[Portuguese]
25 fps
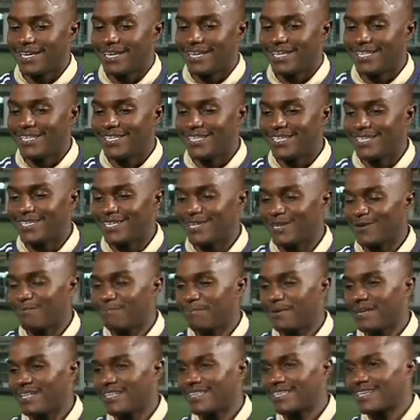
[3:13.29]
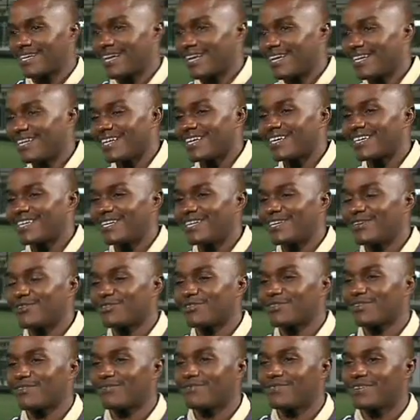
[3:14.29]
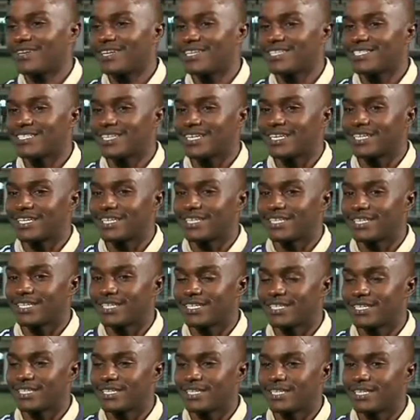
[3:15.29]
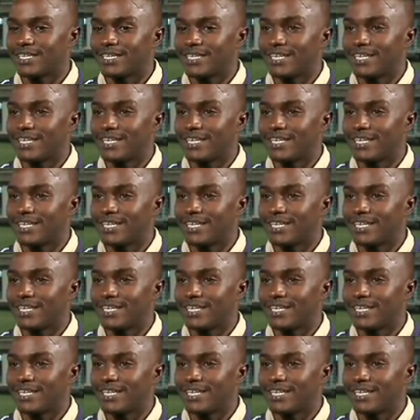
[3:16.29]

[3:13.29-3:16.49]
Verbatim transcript: E de repente cair aqui outra vez em que